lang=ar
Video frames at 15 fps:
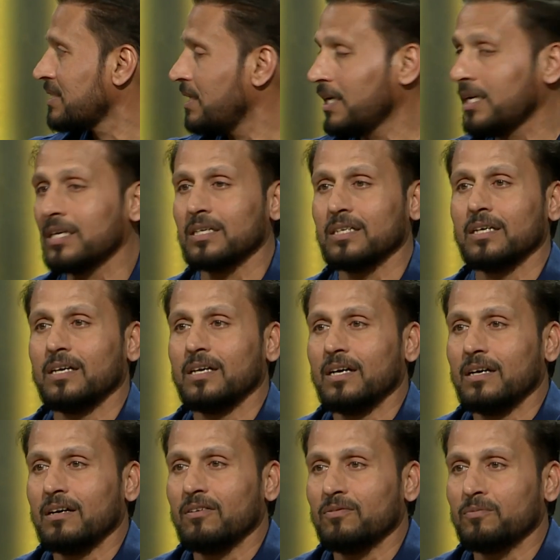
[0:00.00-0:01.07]
اي
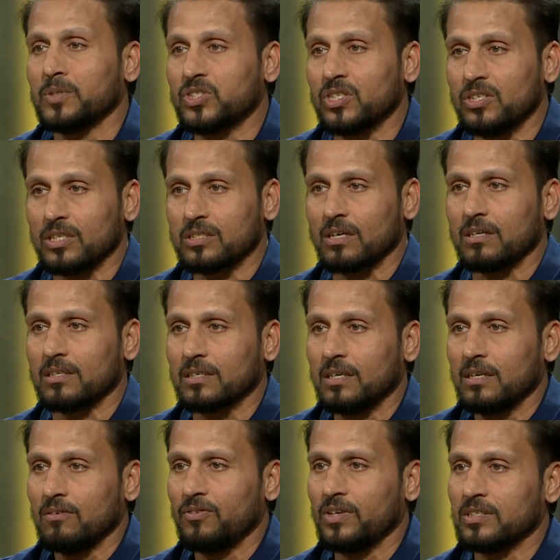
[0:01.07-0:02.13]
من كنا صغار
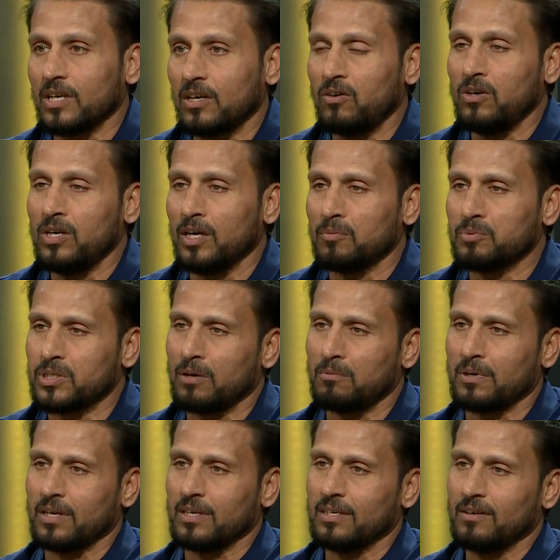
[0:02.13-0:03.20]
فيصيحوا لي ابو
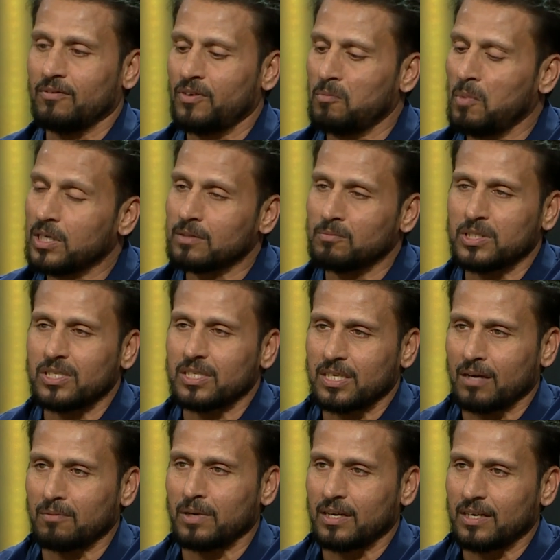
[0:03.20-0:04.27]
سمره فما ما كنت
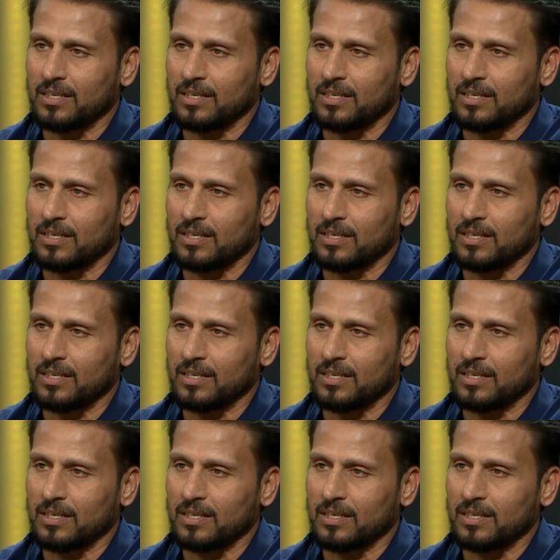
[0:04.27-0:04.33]
اقبل